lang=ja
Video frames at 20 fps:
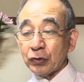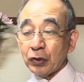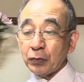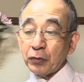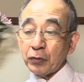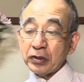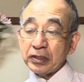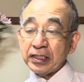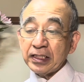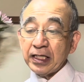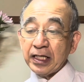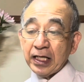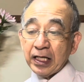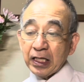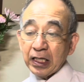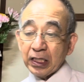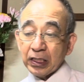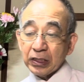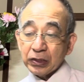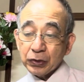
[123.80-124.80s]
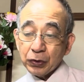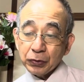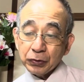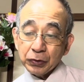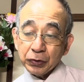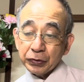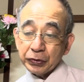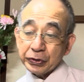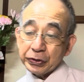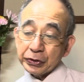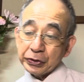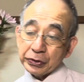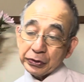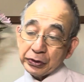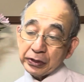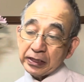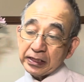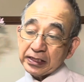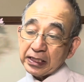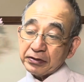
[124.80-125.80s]
共に、え相続する。
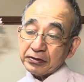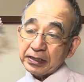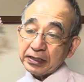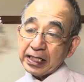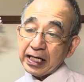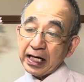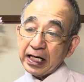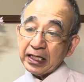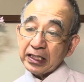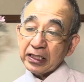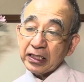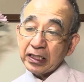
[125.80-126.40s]
伊作や